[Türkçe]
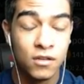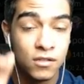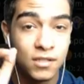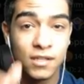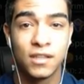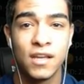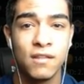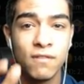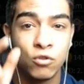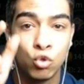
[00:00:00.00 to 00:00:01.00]

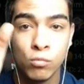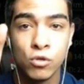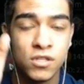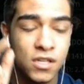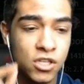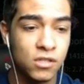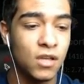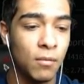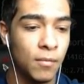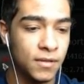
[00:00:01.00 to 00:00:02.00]
Tıklayın ve tümünü seçin
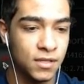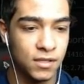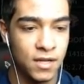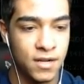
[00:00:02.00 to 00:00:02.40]
tamama tıklayın